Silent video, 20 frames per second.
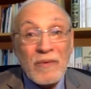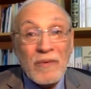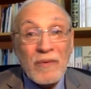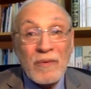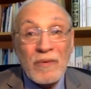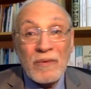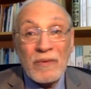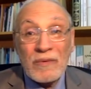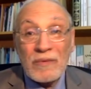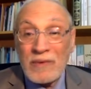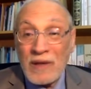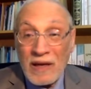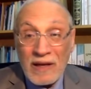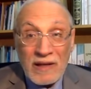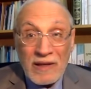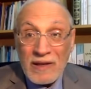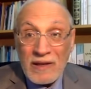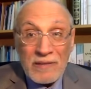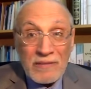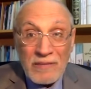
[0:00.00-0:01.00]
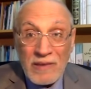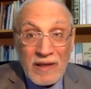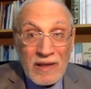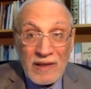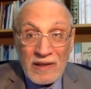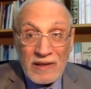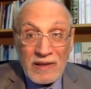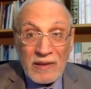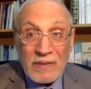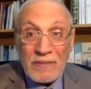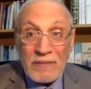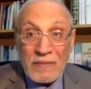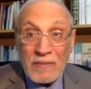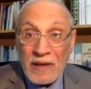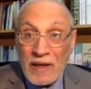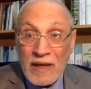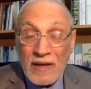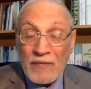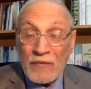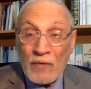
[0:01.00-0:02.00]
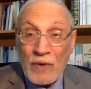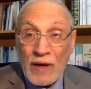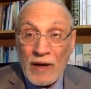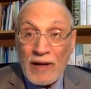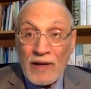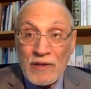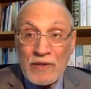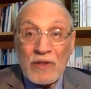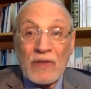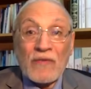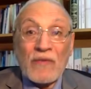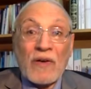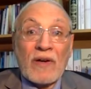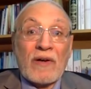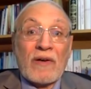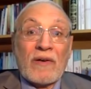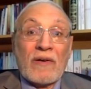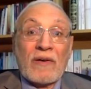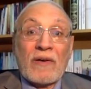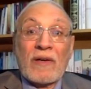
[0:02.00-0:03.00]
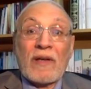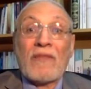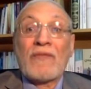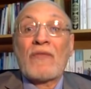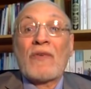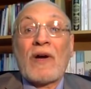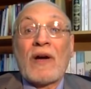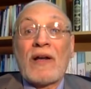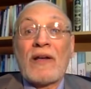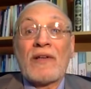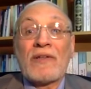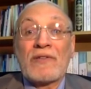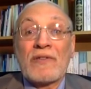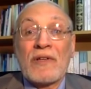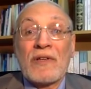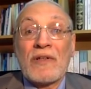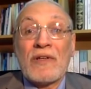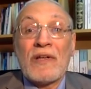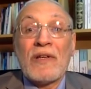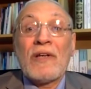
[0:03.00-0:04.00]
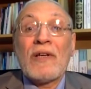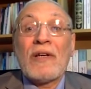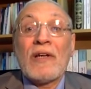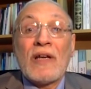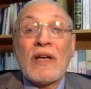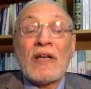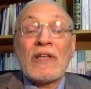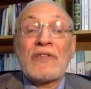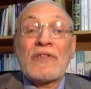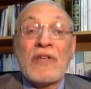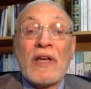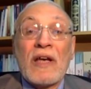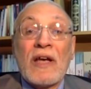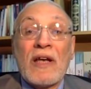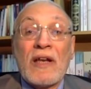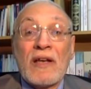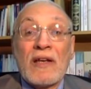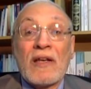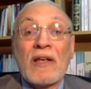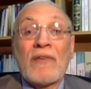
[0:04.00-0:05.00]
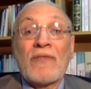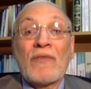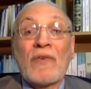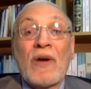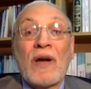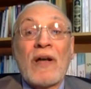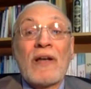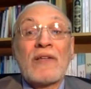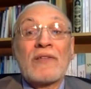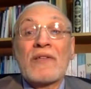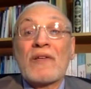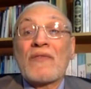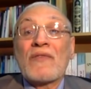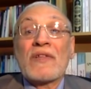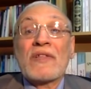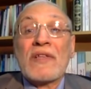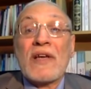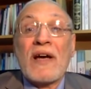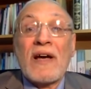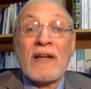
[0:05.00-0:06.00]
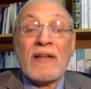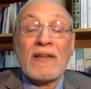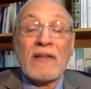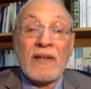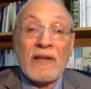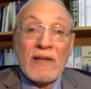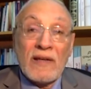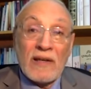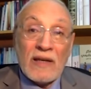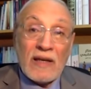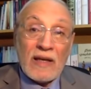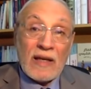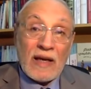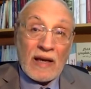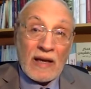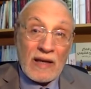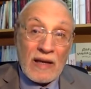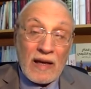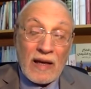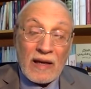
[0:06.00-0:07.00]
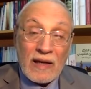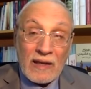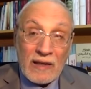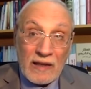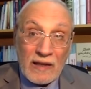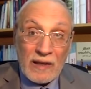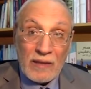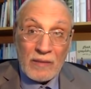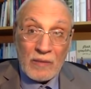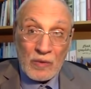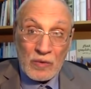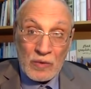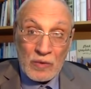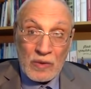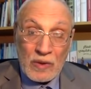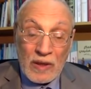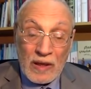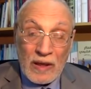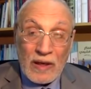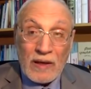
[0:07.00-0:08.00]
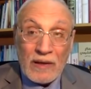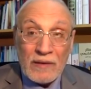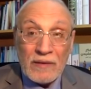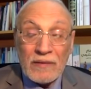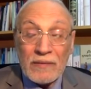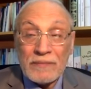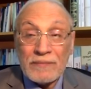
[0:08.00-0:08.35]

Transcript: وتاركين ما نهتم كيف نعالج الفقر كيف نعالج الجهل كيف نعالج الفساد الأخلاقي اللي موجود الآن